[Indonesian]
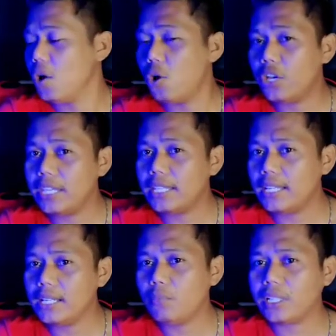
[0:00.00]
Oke,
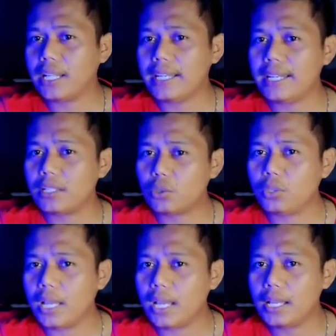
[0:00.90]
jadi buat kalian yang
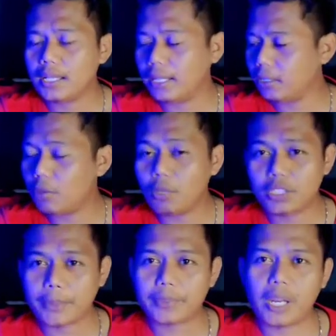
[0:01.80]
sudah klik
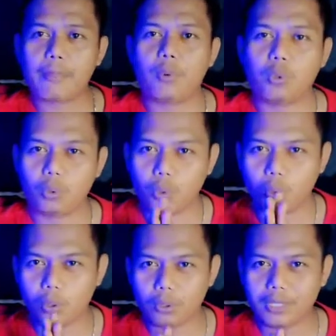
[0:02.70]
tombol subscribe,
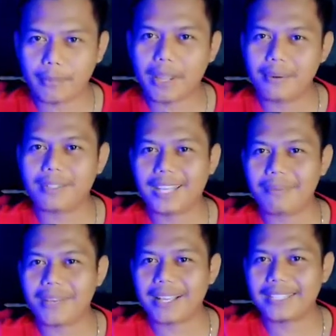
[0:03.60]
Kukut ucapkan
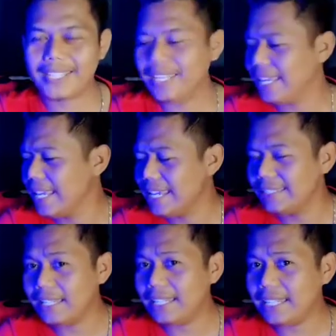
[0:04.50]
terima kasih.
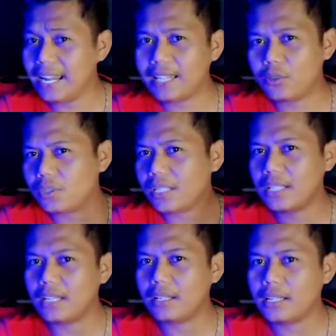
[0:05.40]
Jadi kita langsung
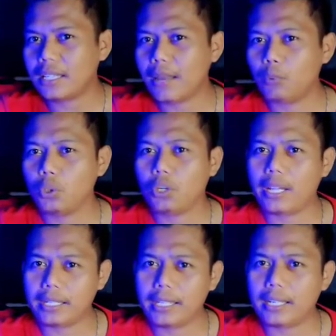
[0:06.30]
saja ke tahap
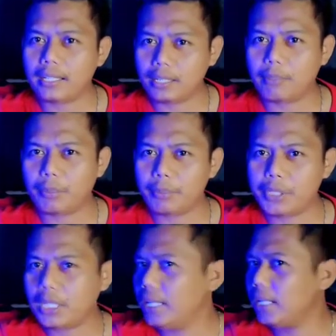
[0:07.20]
tutorialnya, nanti teman-teman
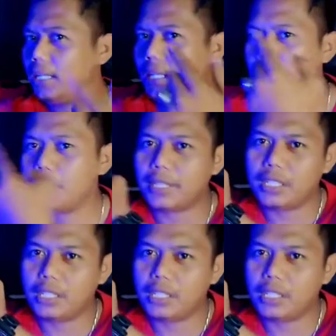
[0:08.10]
bisa lihat di sebelah